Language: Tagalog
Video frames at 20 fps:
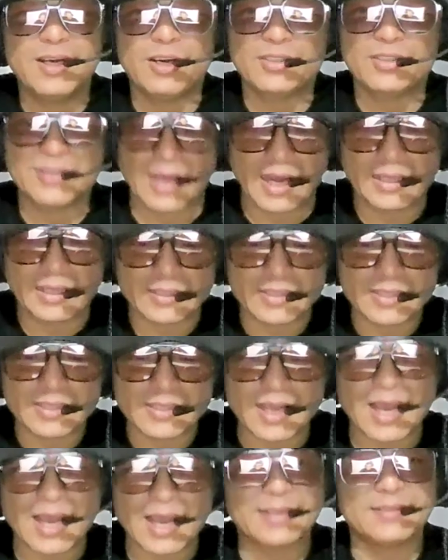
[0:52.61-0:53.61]
on the other
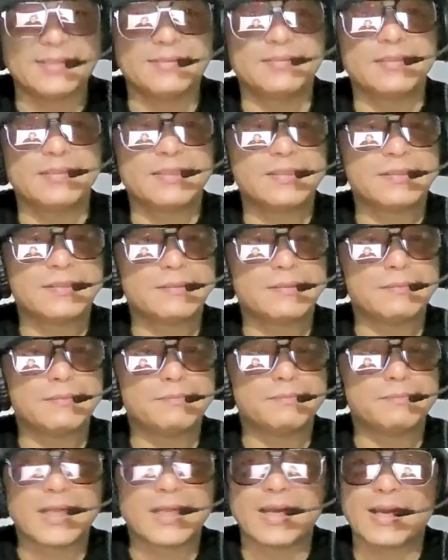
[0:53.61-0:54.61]
side
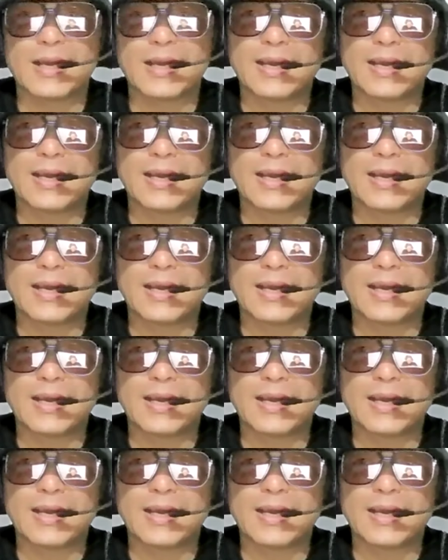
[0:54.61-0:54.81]
na